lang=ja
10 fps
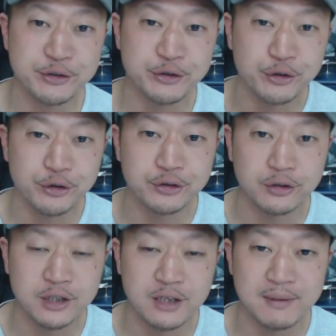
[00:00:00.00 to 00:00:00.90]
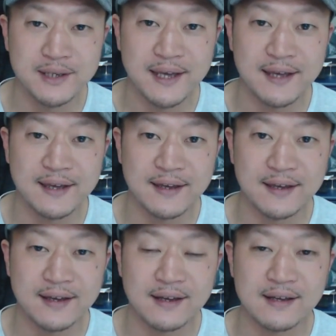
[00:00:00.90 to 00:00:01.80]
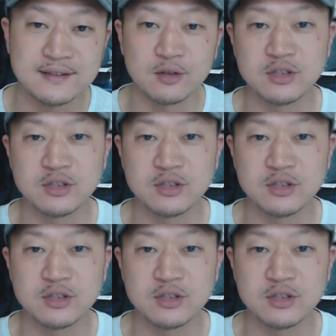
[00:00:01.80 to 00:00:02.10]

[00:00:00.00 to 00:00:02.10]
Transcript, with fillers: ゆうご .tv です。